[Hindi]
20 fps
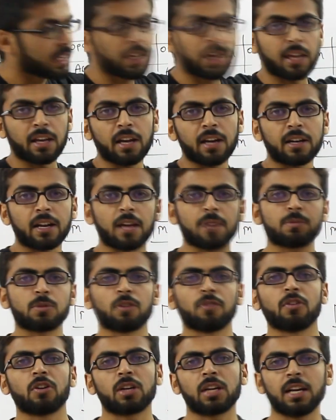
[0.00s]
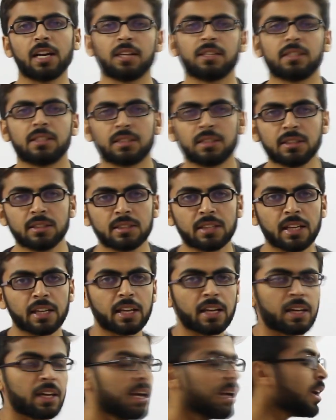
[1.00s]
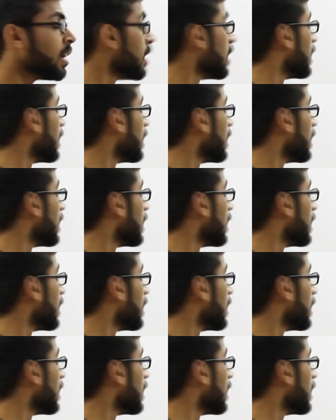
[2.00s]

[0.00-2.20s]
देखेंगे टाइप्स ऑफ ऑर्गेनाइजेशन देखेंगे